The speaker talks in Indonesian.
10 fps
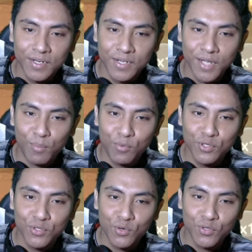
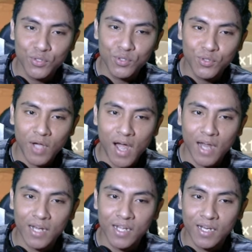Jamon Jojo
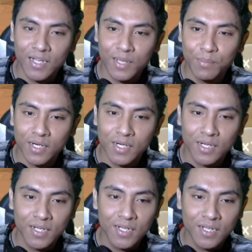juga ada dia, beh.
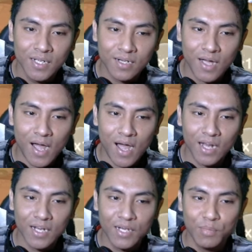
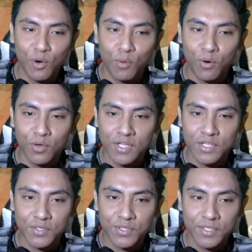Kalah nih bobonya
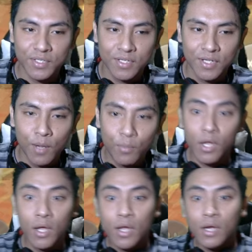cuy.
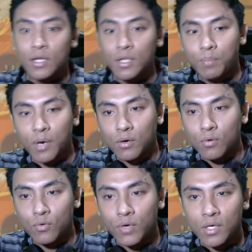Wih,
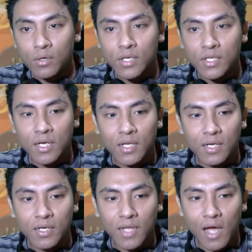dibekuin loh
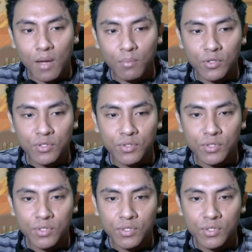dijadiin diamond cuy.